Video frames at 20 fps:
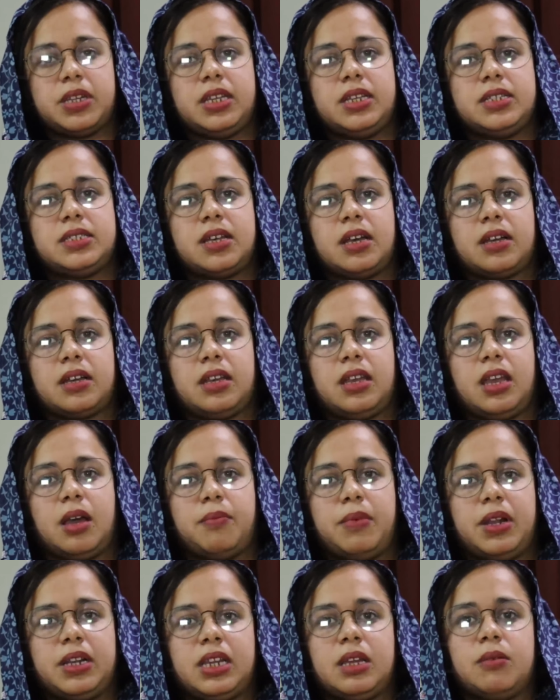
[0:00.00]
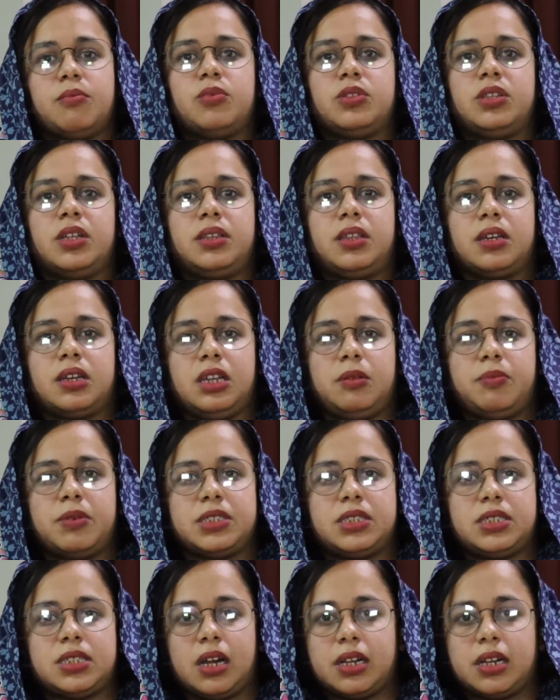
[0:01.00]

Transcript: मरीज़ा की हमल की मुद्दत तकरीबन